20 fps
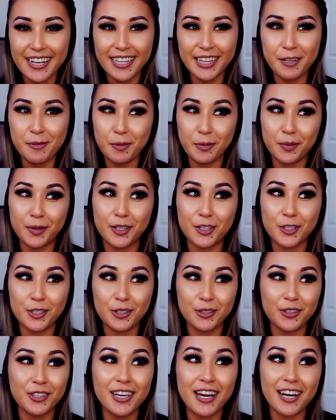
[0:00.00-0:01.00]
например,
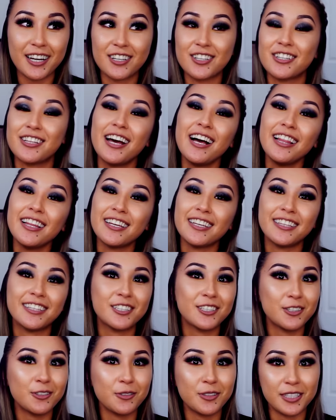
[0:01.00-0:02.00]
что я ожидала и
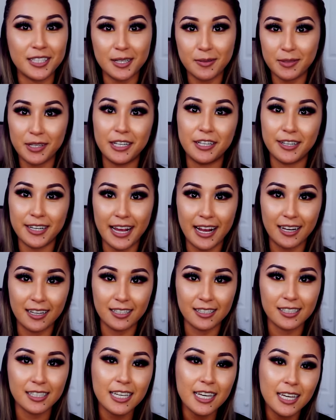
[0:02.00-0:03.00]
что на самом деле
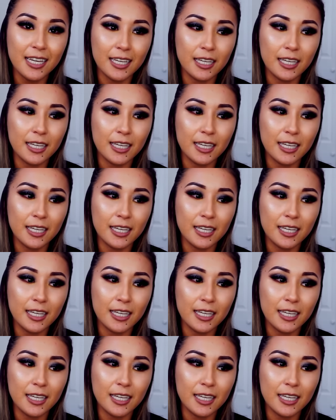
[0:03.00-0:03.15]
реальность.